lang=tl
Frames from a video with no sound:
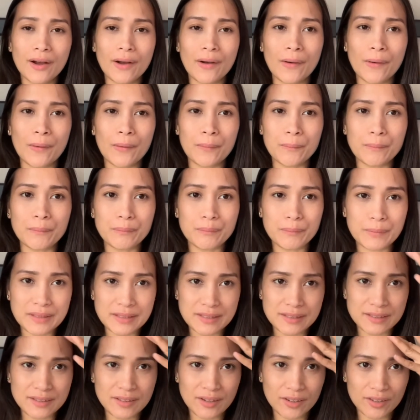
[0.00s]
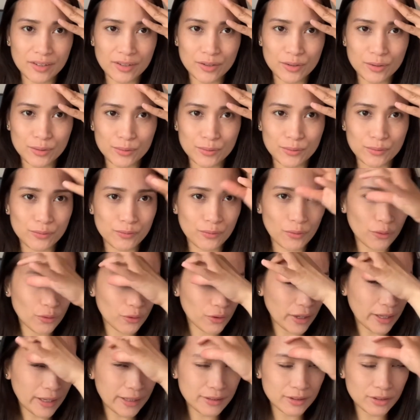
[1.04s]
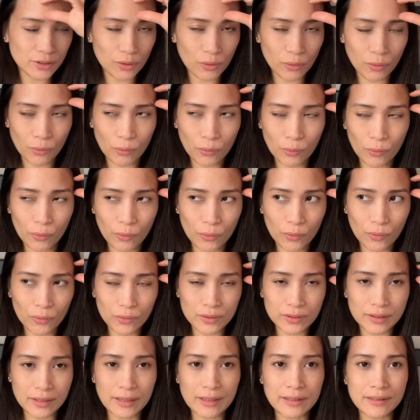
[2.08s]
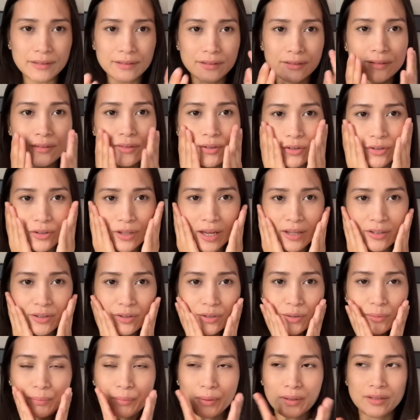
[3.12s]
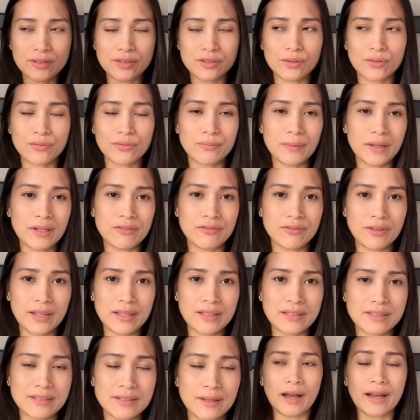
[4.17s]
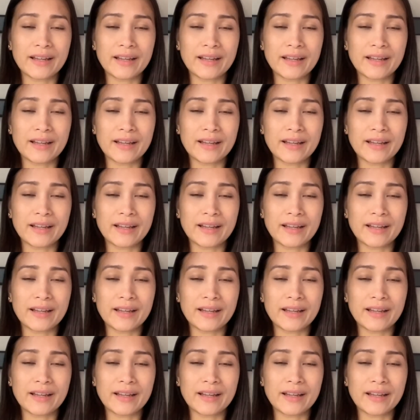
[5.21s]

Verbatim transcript: Um, mas dark yung forehead ko than on other parts of my face.